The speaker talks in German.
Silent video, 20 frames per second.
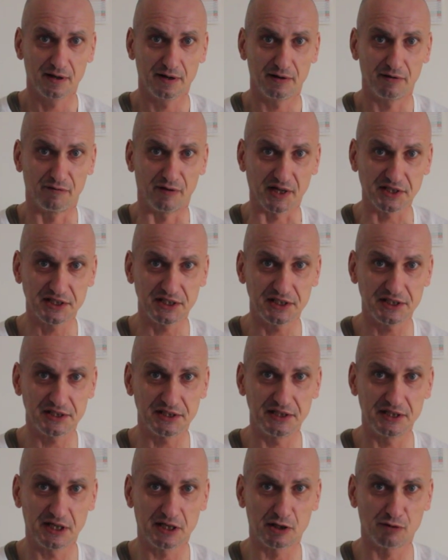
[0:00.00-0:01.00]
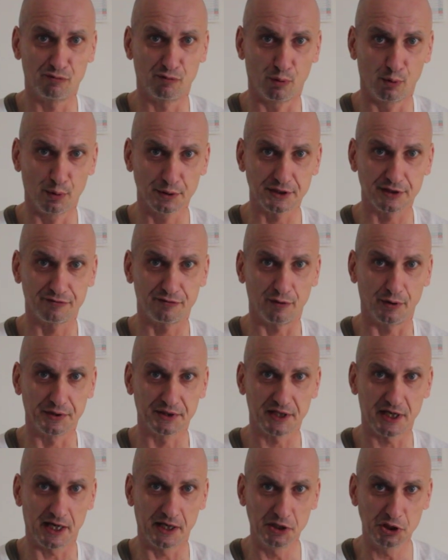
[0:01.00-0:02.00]
Was ist denn die Quote
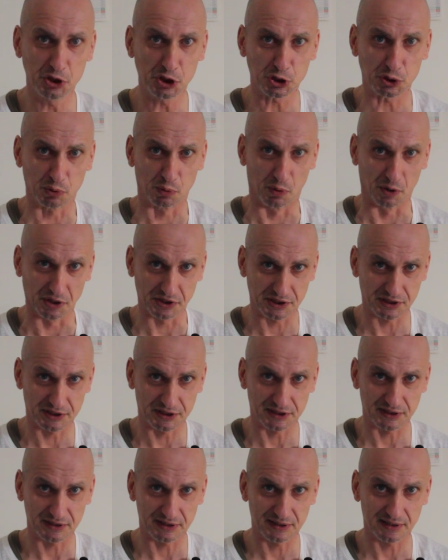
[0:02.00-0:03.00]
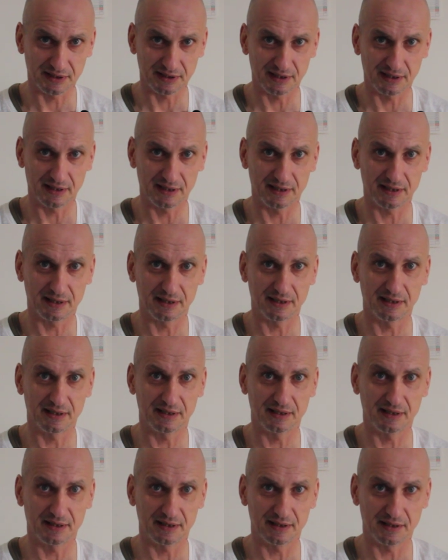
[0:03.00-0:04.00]
von Kenshos,
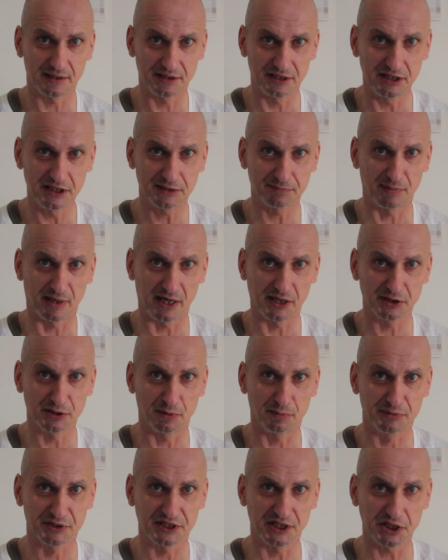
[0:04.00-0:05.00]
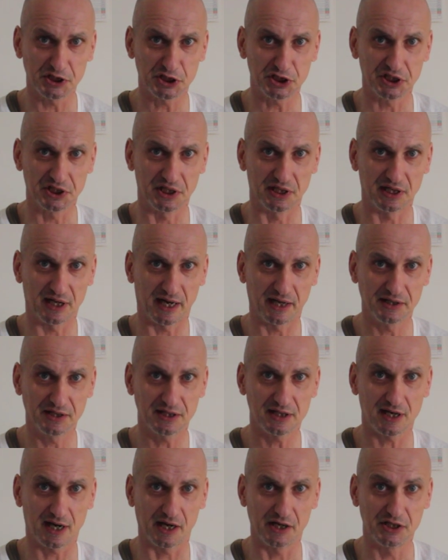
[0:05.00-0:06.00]
äh, die es bei so einem Session in
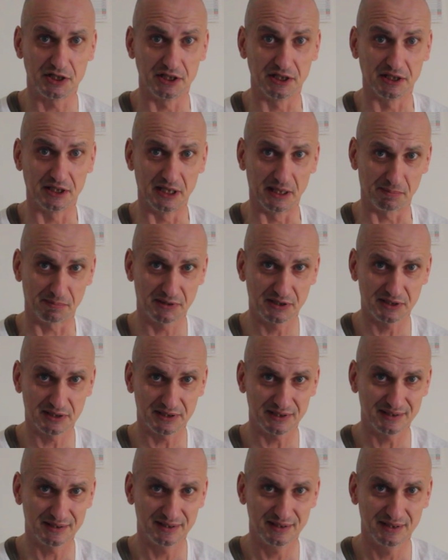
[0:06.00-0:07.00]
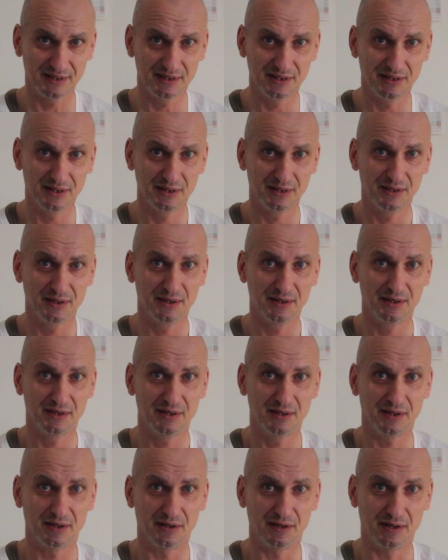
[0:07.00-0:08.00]
Antaiji gibt?
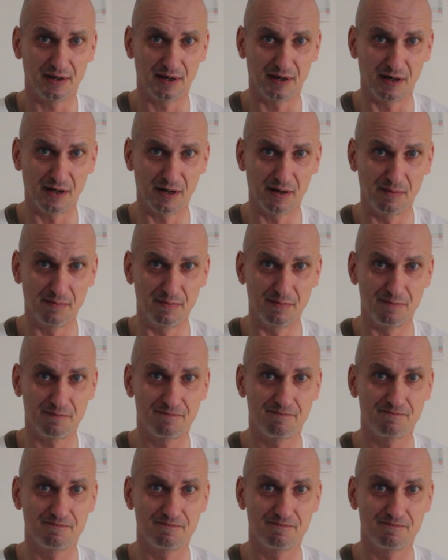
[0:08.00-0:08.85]
Ähm,